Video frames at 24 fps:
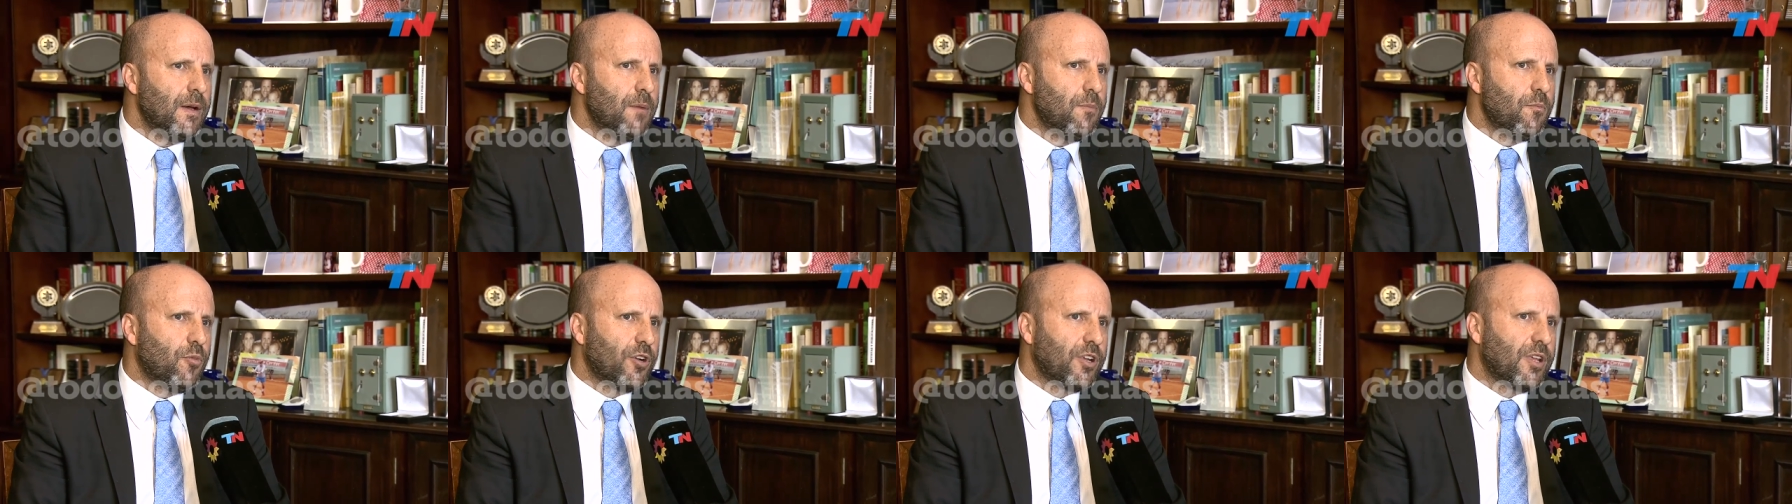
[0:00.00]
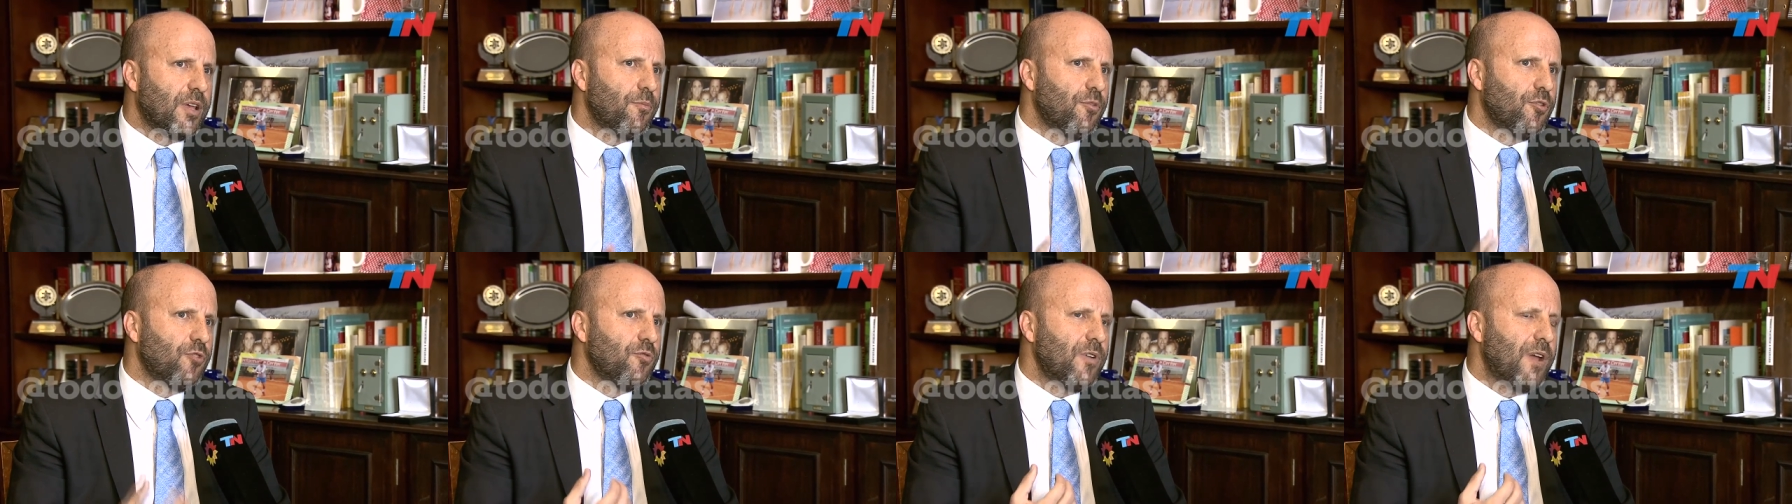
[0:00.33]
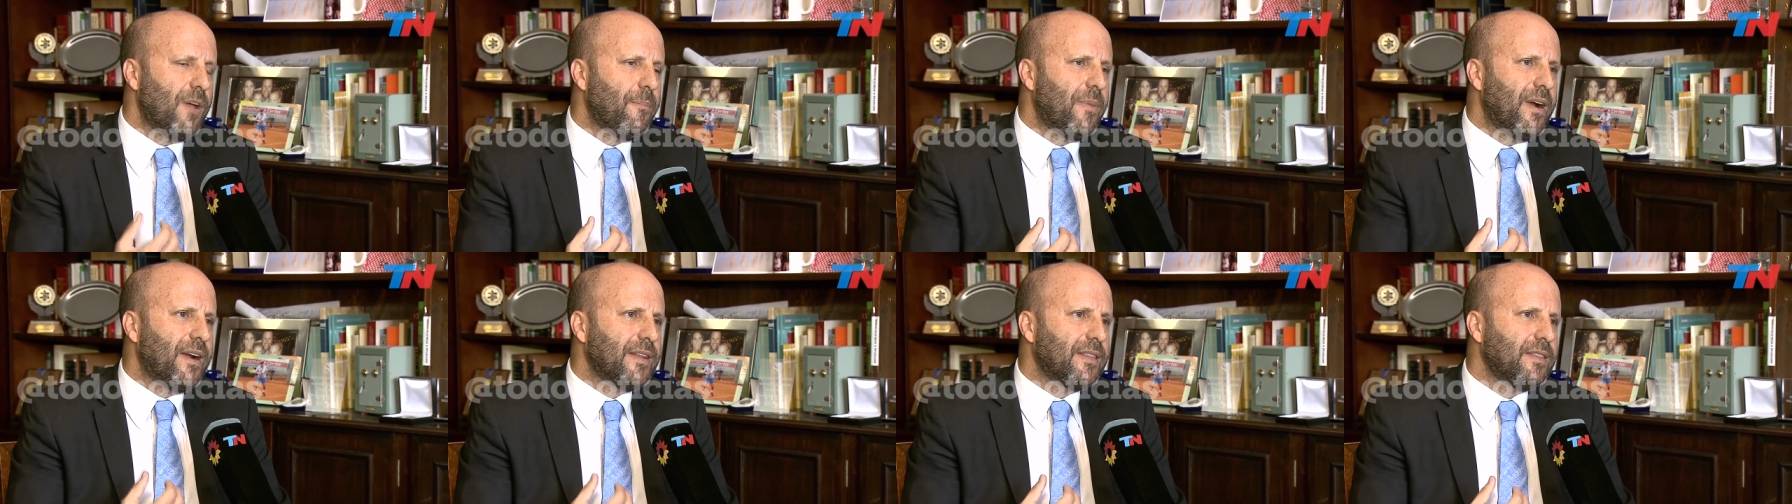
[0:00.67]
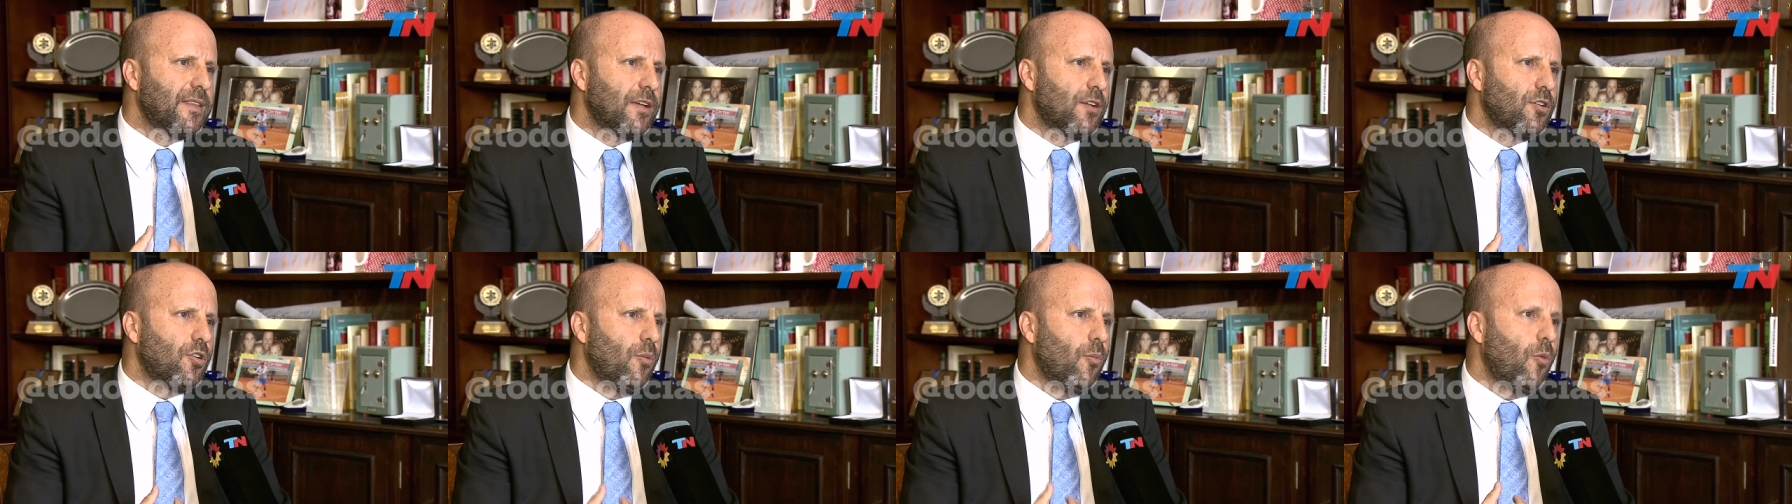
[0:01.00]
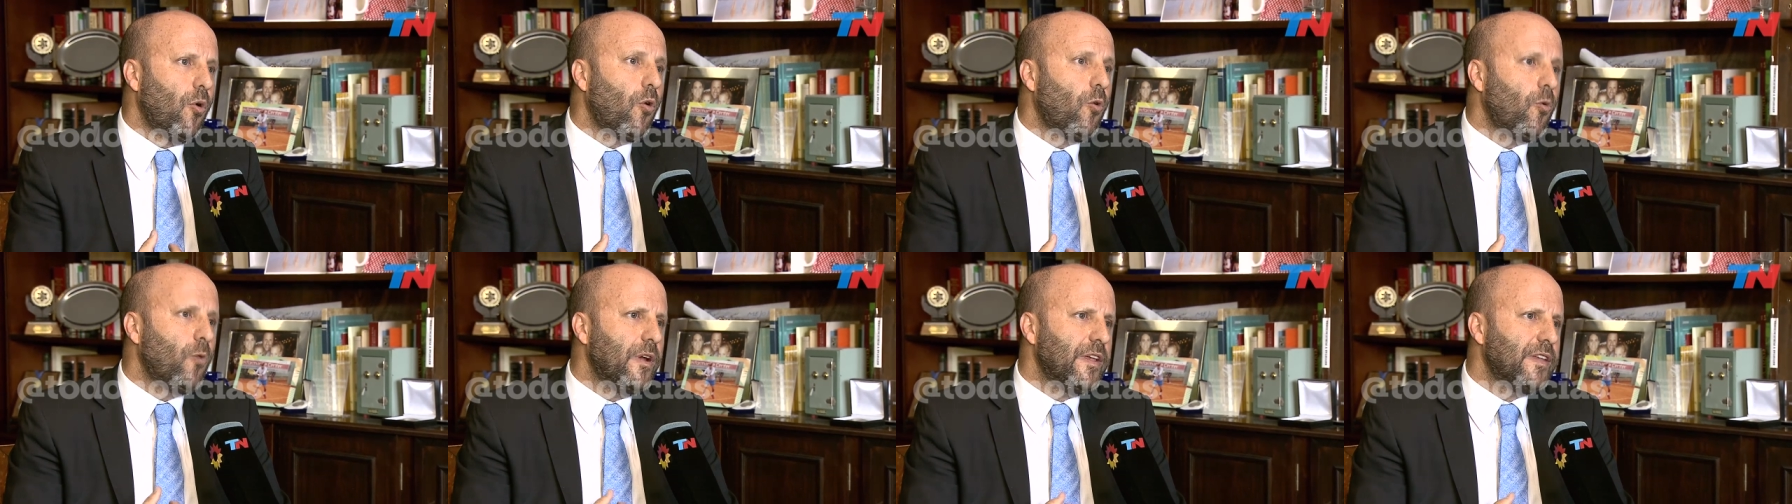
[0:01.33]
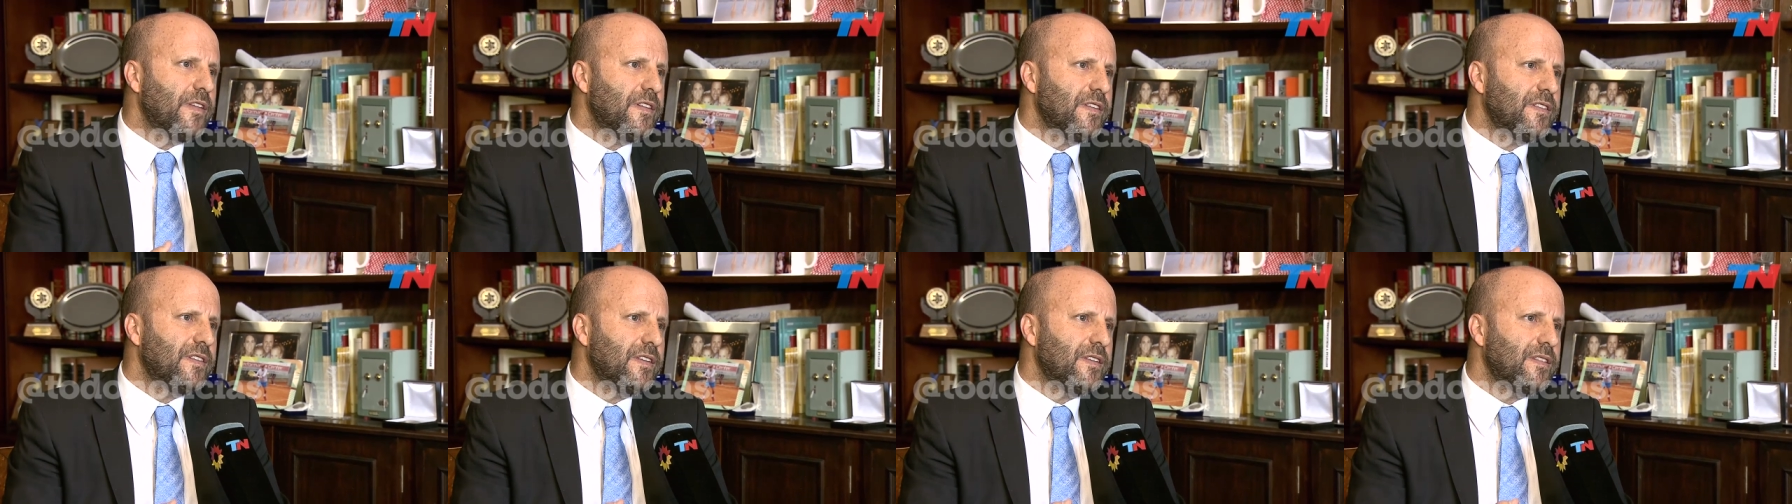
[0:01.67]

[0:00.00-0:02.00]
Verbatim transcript: porque por una parte como jueces